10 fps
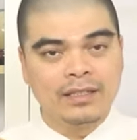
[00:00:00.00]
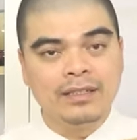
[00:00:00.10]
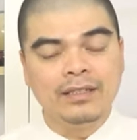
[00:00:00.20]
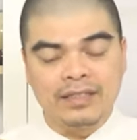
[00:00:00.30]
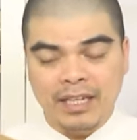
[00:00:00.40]

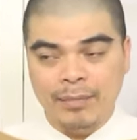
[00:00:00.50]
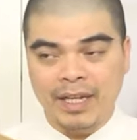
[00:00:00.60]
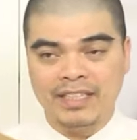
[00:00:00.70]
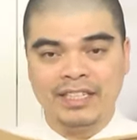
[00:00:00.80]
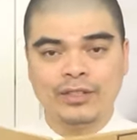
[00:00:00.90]
tự xem
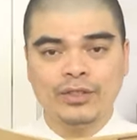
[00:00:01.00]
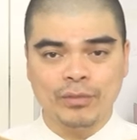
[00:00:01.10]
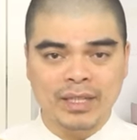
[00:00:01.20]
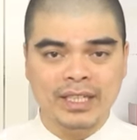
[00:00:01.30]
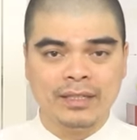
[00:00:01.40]
ngày giờ tốt
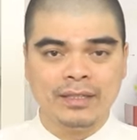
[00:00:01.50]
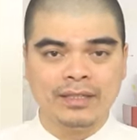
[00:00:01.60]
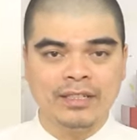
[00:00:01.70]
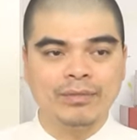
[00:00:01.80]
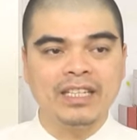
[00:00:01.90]
cho mình
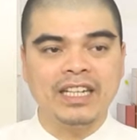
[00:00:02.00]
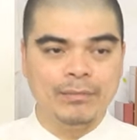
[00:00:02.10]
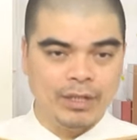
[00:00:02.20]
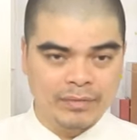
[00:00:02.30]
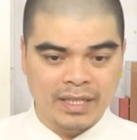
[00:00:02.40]
trong tất cả
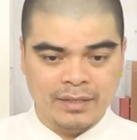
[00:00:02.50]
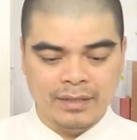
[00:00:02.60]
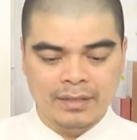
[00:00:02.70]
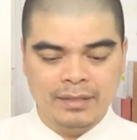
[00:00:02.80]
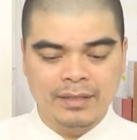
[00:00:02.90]
mọi việc,
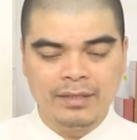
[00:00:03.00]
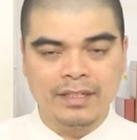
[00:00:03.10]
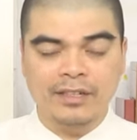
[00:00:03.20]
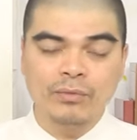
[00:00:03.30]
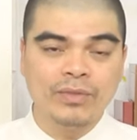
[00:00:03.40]
từ
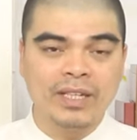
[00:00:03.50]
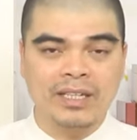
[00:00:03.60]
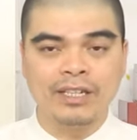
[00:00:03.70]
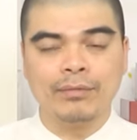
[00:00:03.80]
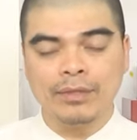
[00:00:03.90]
cái công
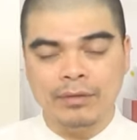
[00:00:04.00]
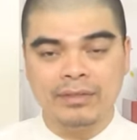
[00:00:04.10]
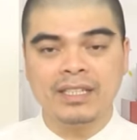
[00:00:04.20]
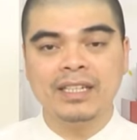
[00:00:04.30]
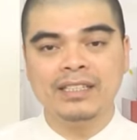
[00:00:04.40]
việc là động
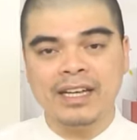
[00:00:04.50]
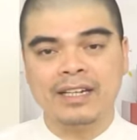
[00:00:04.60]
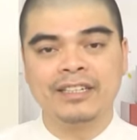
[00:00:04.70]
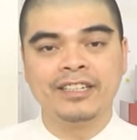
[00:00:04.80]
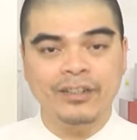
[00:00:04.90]
thổ xây
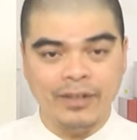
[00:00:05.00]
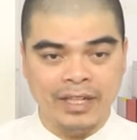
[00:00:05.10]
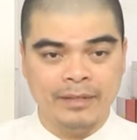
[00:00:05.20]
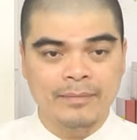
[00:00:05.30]
nhà cưới hỏi